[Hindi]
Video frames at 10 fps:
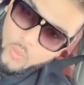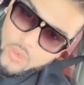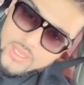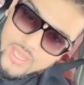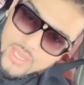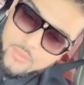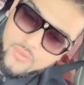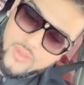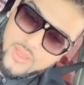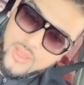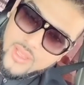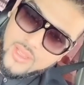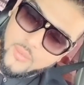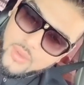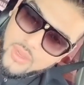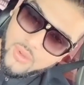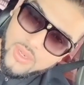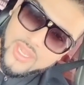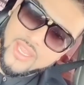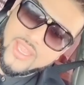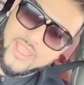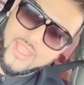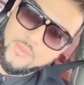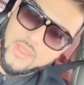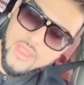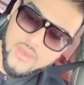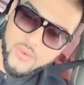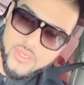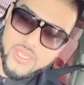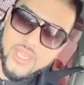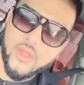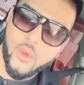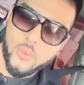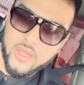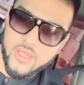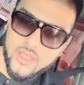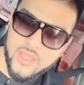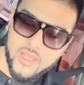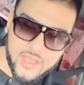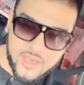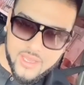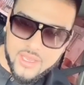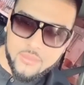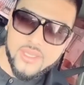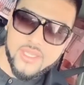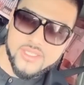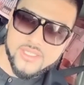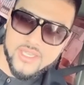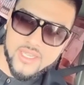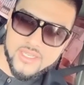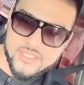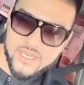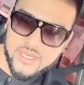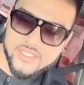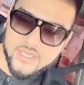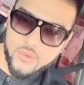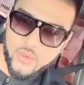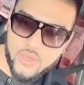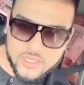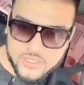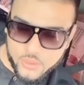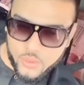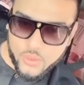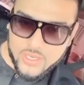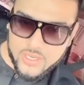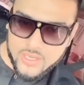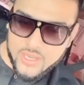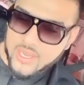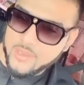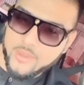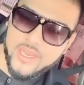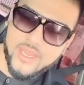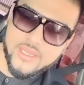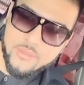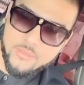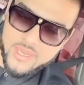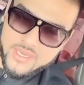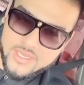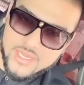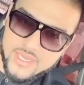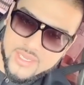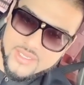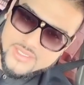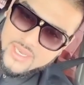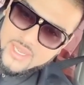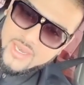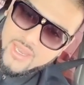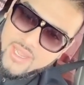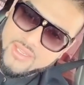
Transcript: with the help of Allah, we only came to take over. अल्लाह की मदद से इनशाला सब होगा जो होगा हमारे हाथ में मेहनत है सिला अल्लाह